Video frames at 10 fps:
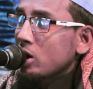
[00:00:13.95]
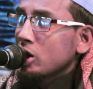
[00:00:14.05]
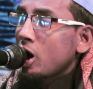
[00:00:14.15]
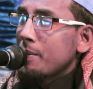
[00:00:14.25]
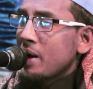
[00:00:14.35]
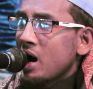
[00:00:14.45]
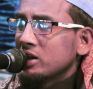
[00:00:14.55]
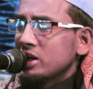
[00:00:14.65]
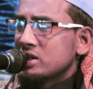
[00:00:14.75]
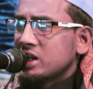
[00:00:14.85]
কথা হবে
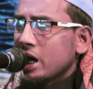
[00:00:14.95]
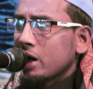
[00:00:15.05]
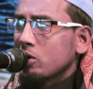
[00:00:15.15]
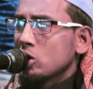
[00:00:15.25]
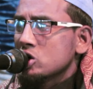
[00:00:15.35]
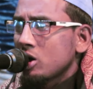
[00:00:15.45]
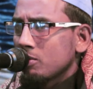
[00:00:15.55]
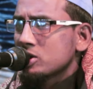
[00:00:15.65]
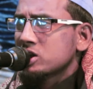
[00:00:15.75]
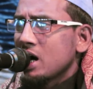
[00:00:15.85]
হাদিস থেকে কোন
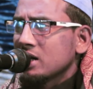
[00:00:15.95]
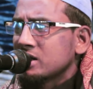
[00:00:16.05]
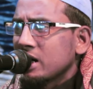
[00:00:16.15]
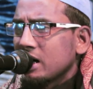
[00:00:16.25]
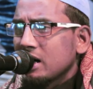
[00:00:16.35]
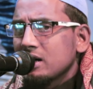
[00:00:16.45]
সমস্যা আছে